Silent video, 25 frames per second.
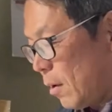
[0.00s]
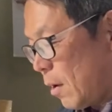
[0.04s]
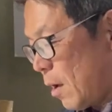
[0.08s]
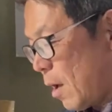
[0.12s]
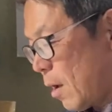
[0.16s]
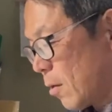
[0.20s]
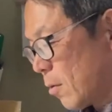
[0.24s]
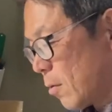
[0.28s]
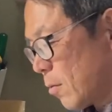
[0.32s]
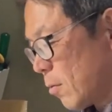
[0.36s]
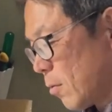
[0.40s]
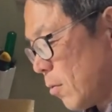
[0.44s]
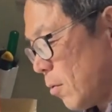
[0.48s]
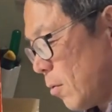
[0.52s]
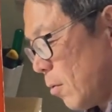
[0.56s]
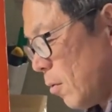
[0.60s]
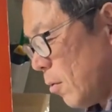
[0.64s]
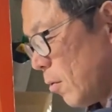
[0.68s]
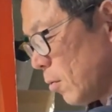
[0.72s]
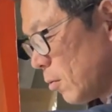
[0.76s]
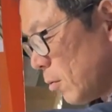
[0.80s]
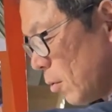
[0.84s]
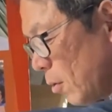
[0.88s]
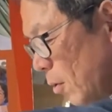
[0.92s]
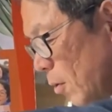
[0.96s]
発
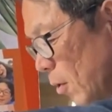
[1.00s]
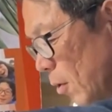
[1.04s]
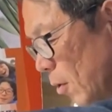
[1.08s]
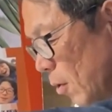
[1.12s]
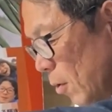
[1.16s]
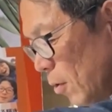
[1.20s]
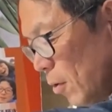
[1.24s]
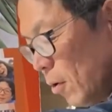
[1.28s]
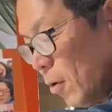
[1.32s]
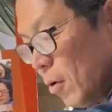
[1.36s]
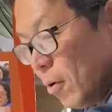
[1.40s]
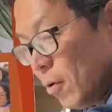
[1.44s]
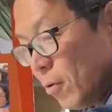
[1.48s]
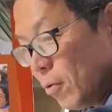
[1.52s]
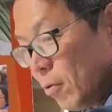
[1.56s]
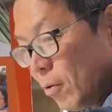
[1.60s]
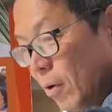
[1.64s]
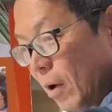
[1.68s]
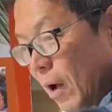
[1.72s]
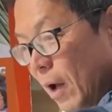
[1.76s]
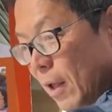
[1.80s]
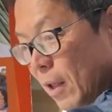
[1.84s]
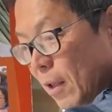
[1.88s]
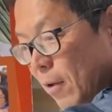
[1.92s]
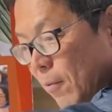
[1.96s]
酵と腐
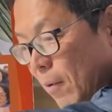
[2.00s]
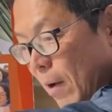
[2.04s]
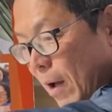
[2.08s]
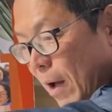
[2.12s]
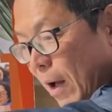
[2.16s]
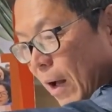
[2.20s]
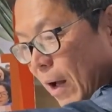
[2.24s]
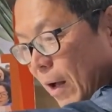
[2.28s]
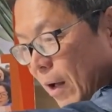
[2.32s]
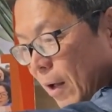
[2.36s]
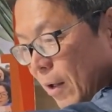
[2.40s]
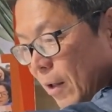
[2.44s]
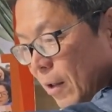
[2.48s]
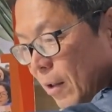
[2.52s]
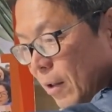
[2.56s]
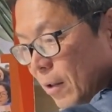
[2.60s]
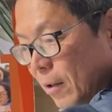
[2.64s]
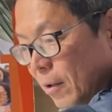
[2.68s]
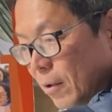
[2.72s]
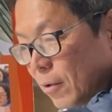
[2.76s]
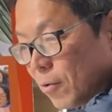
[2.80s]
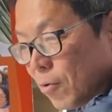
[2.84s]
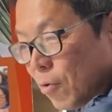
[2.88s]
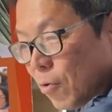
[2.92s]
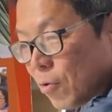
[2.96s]
敗は
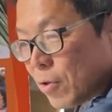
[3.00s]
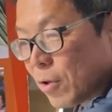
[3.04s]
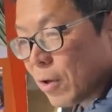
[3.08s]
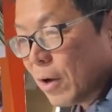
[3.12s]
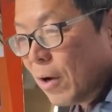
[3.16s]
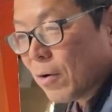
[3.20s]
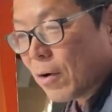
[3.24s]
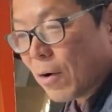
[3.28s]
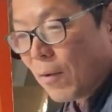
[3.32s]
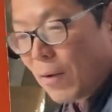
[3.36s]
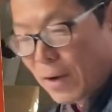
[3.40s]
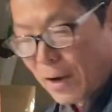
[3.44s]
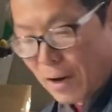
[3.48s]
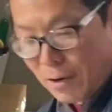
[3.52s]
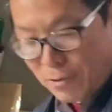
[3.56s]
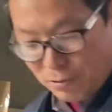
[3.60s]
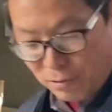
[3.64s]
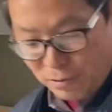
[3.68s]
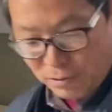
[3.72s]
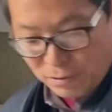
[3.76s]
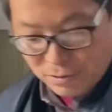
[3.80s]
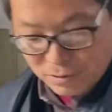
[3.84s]
どう違うかわかる